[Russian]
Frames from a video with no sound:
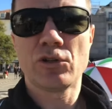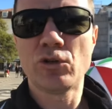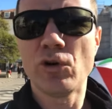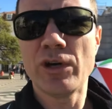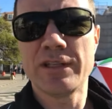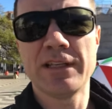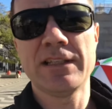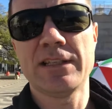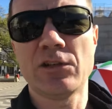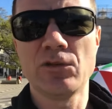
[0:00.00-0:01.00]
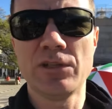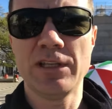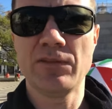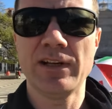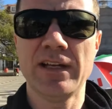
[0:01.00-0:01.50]
кто из этих
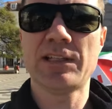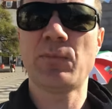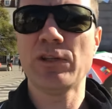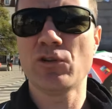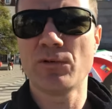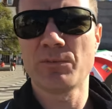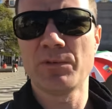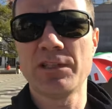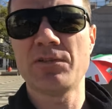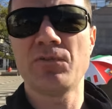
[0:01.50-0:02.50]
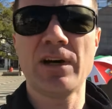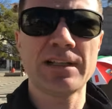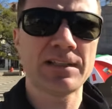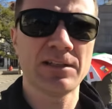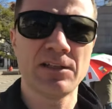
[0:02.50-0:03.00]
людей является потомками
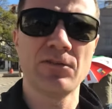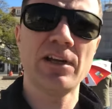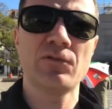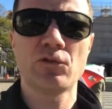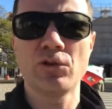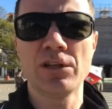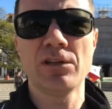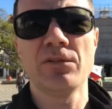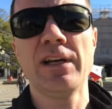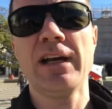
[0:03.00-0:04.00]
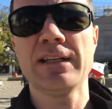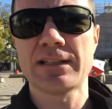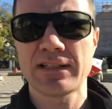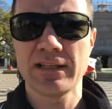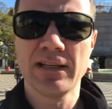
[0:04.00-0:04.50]
сефардских евреев, кто не
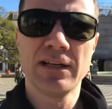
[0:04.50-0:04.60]
является.